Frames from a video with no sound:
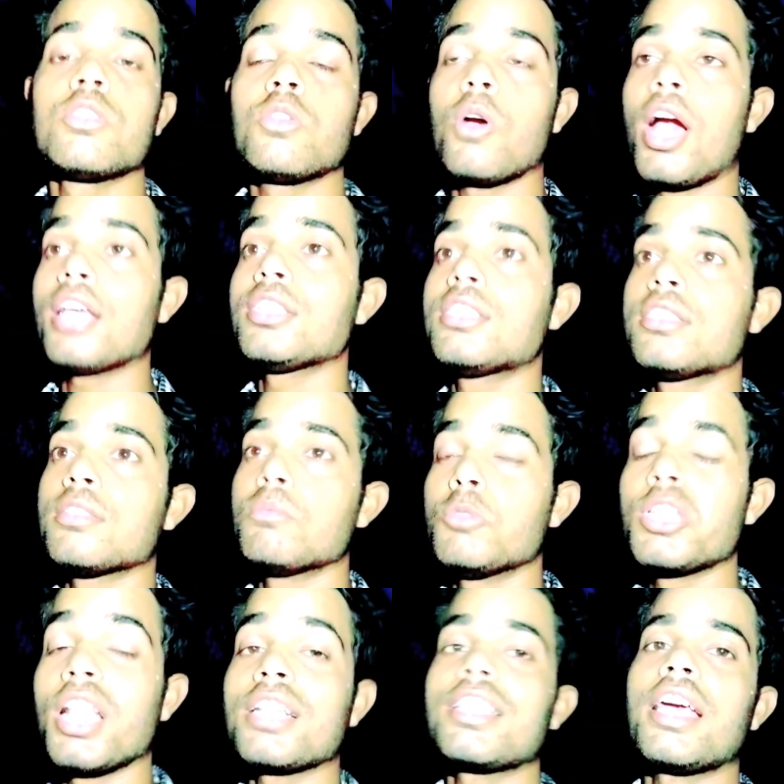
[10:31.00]
तो, तो गाइज़
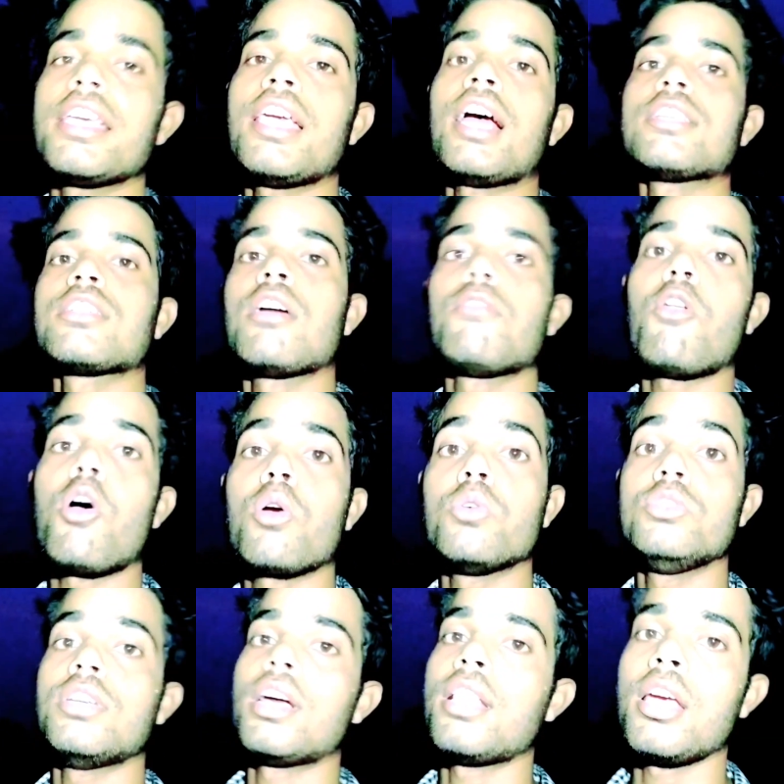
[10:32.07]
मुझे लगता है कि आज का
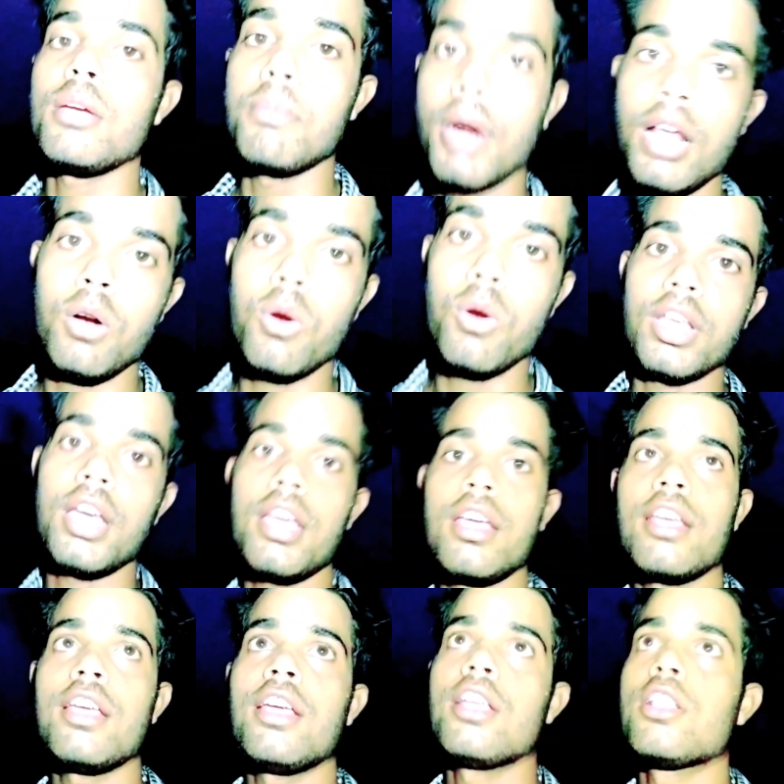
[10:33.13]
ब्लॉग कुछ ज़्यादा ही बड़ा हो
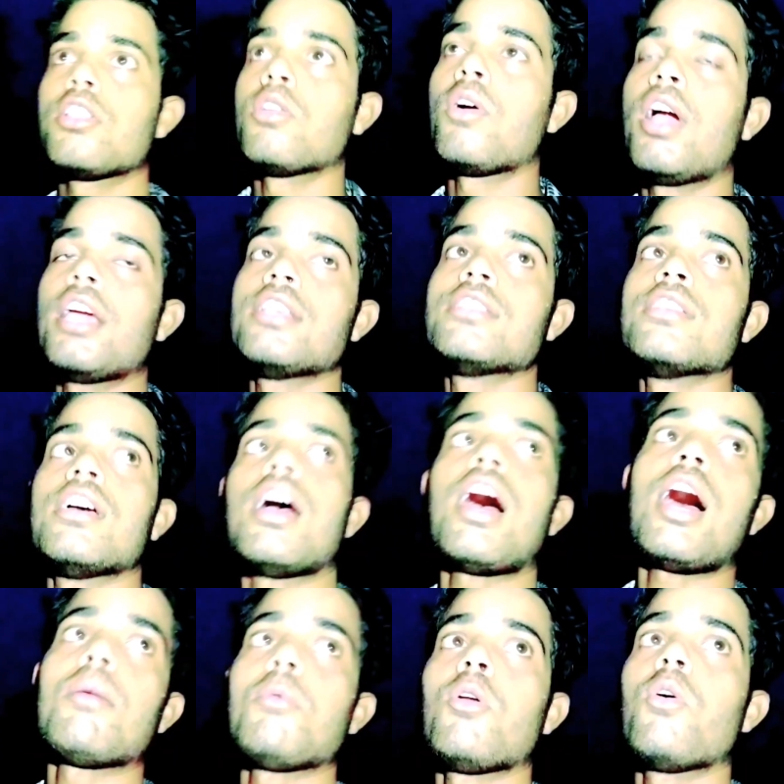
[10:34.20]
गया है तो
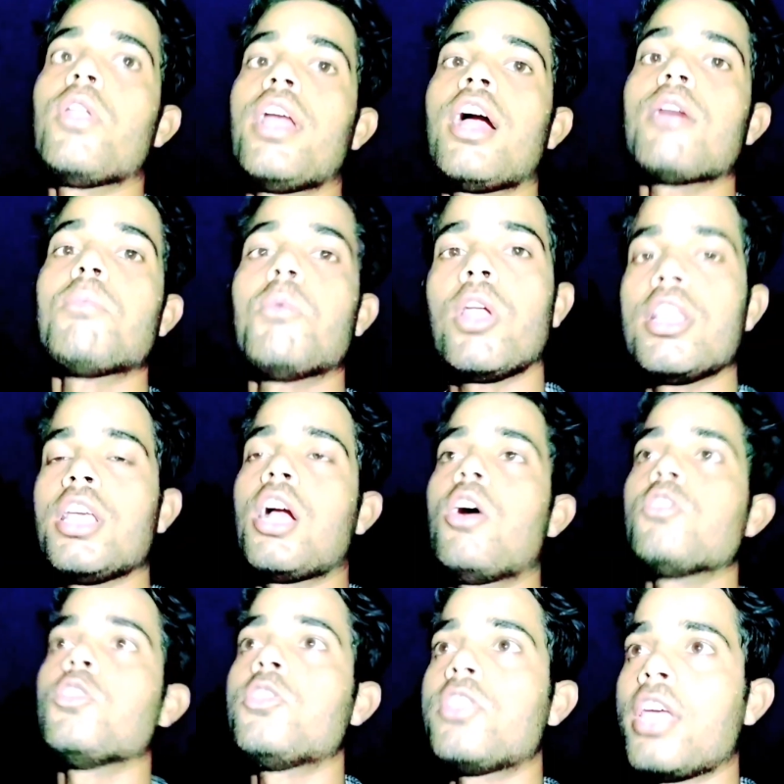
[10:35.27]
गाइज़ आप लोगों ने अगर
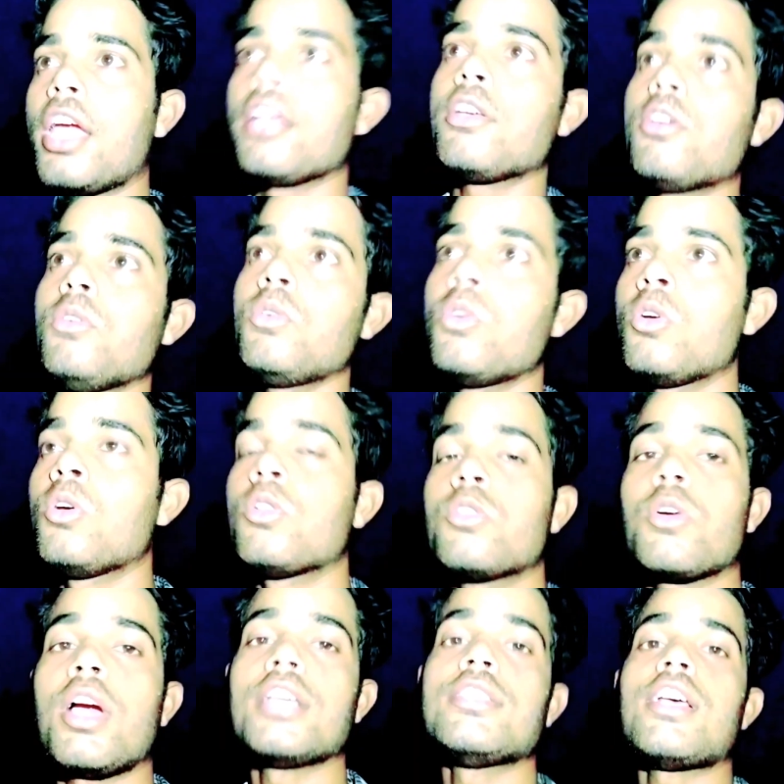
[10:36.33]
पूरा देखा हो तो थैंक यू
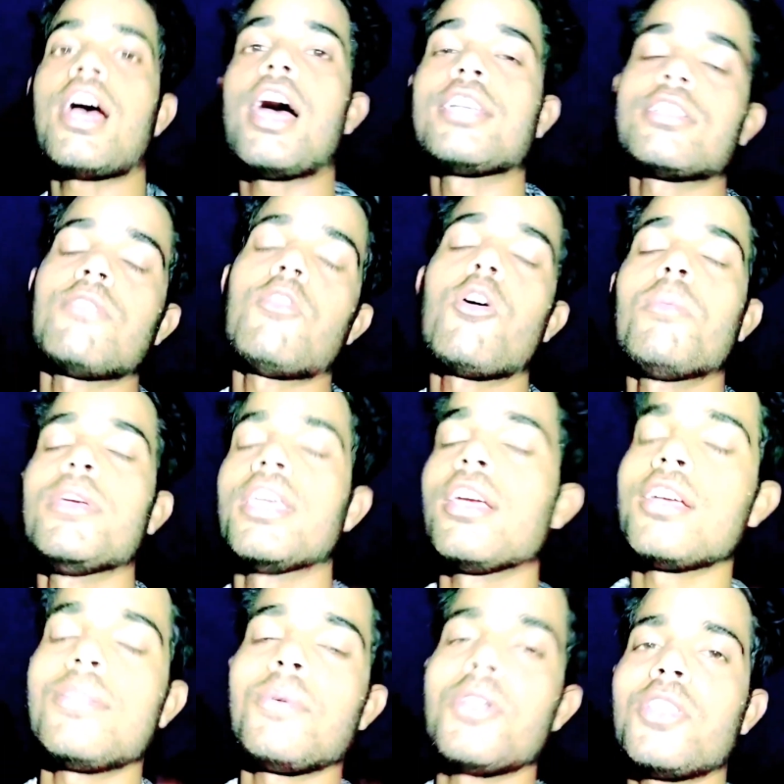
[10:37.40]
तो गाइज़ आज का
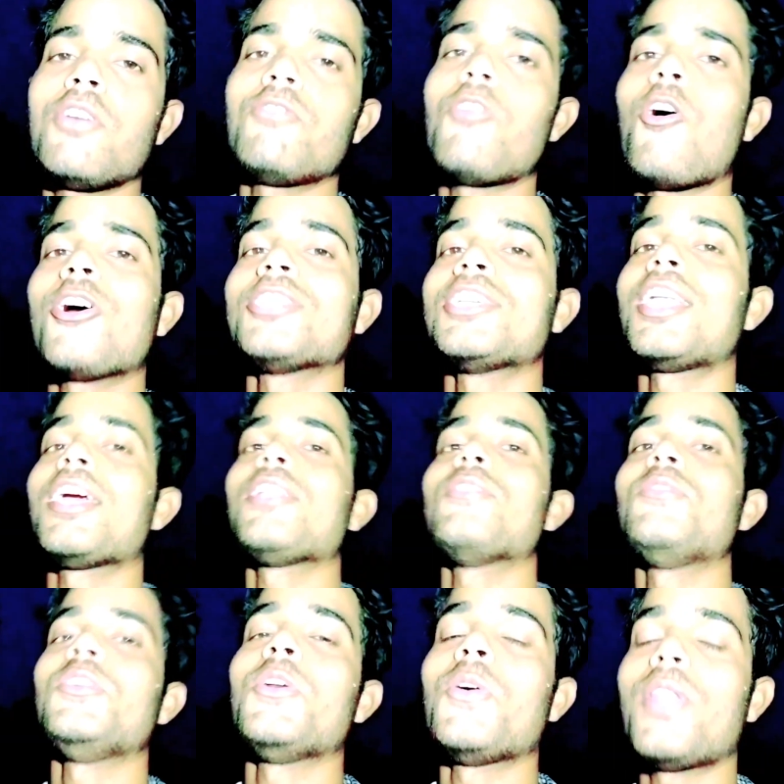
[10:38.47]
ब्लॉग मैं यहीं खत्म करता हूँ ब्लॉग
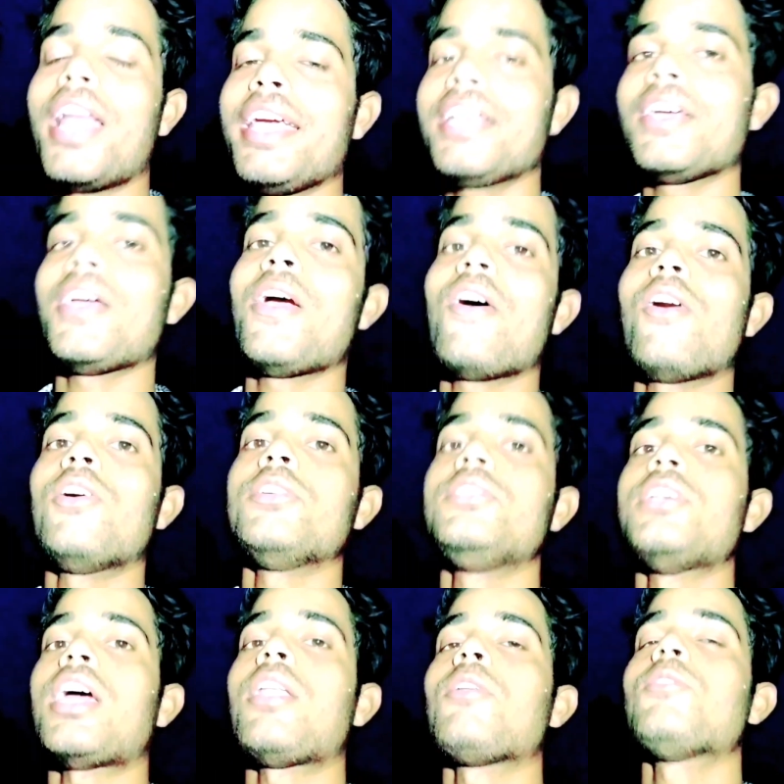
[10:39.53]
अच्छा लगे तो वीडियो को लाइक
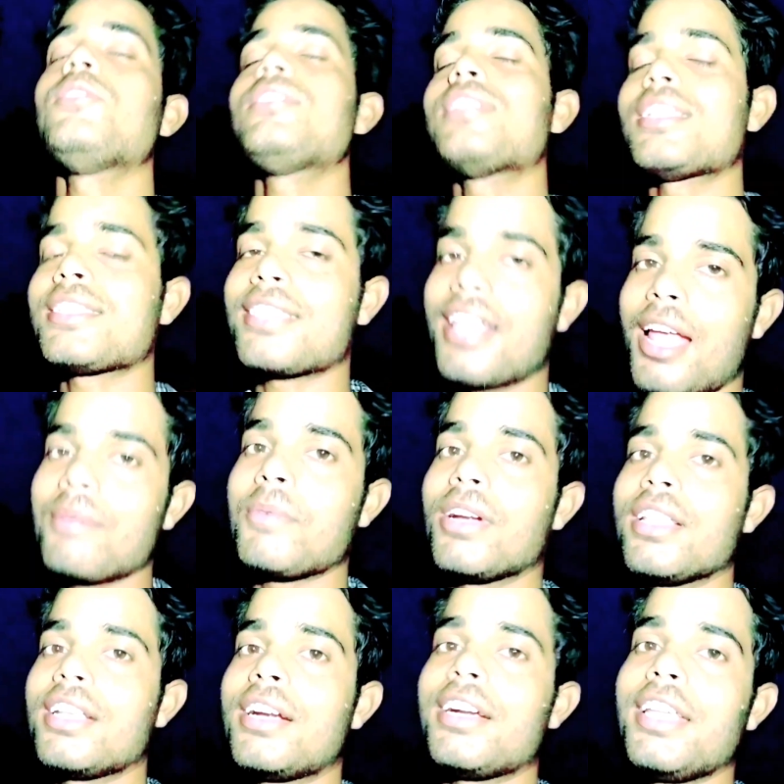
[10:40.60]
और चैनल को
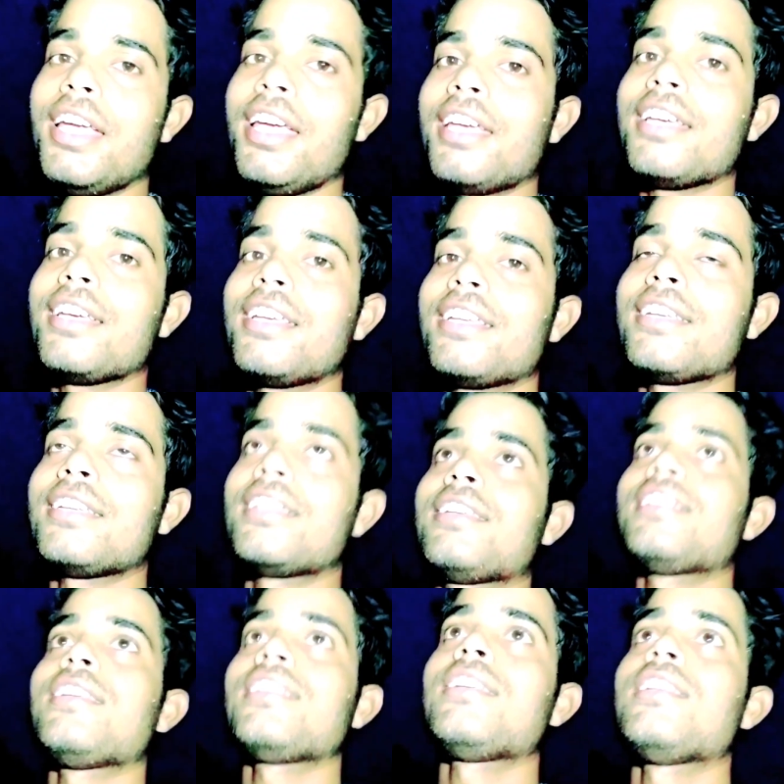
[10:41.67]
सब्सक्राइब कर देना ठीक है
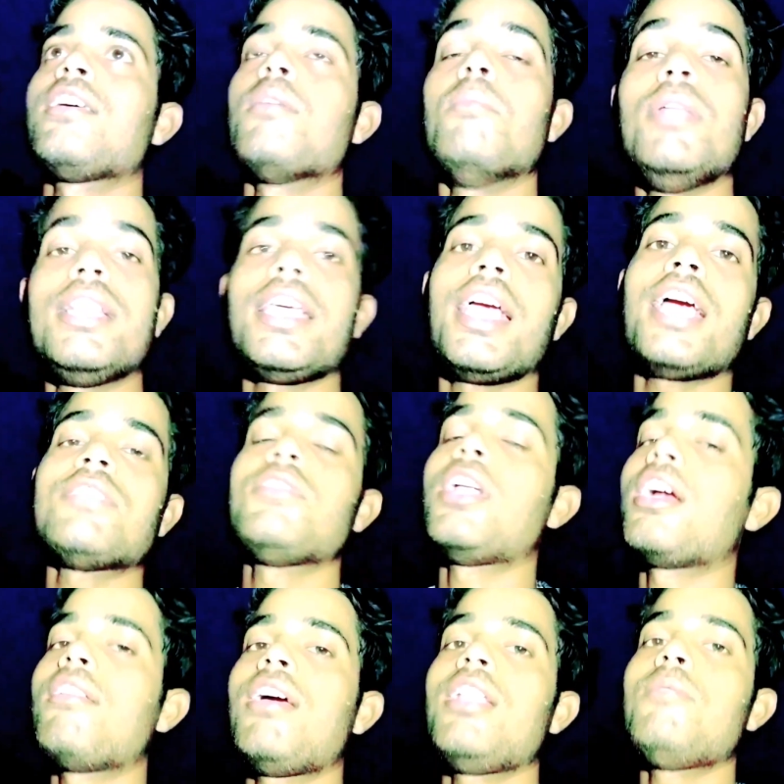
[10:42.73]
मिलते हैं
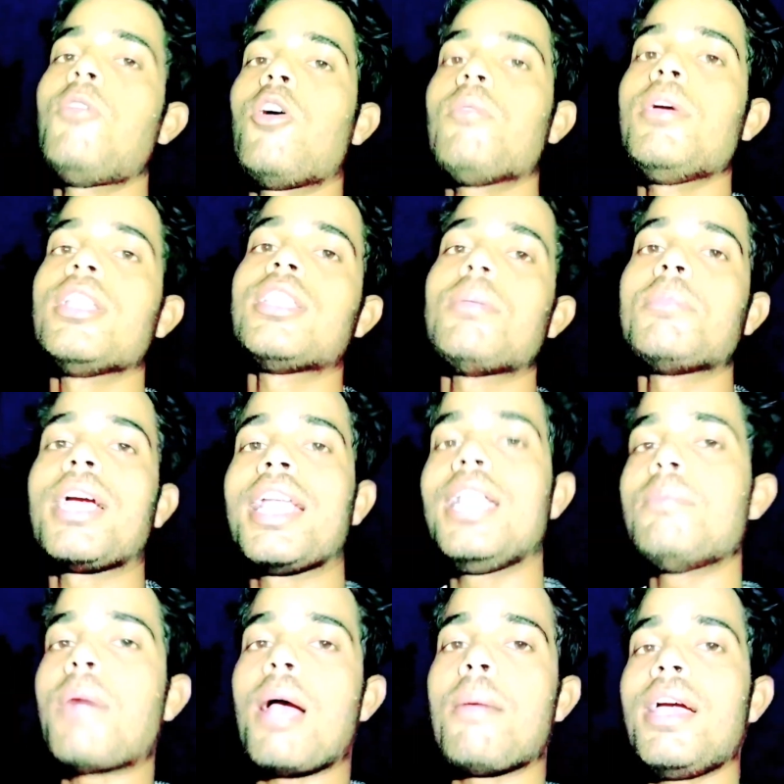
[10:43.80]
गाइज़ फिर अगले वाले ब्लॉग में तब
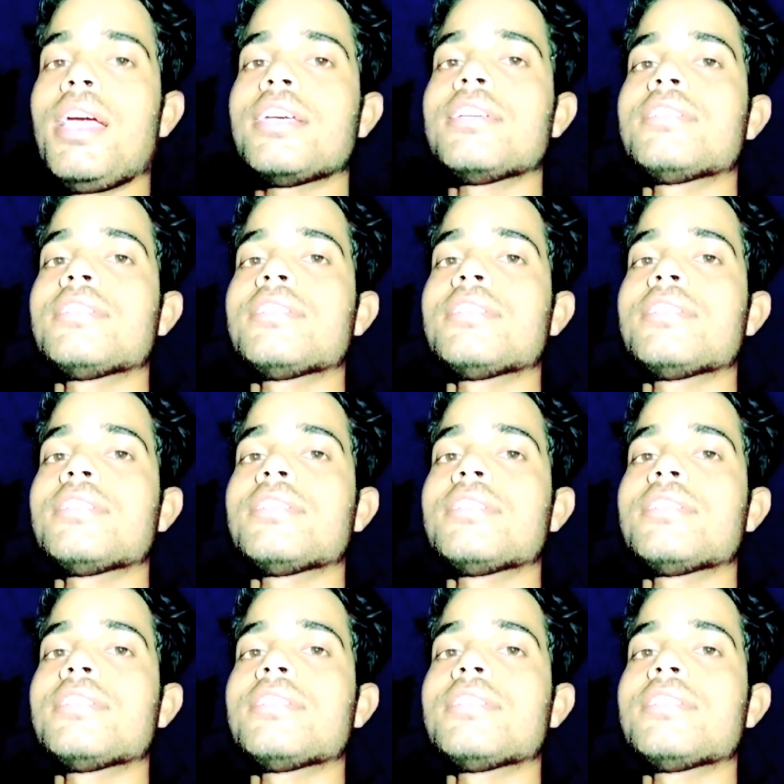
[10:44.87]
तक के लिए बाय बाय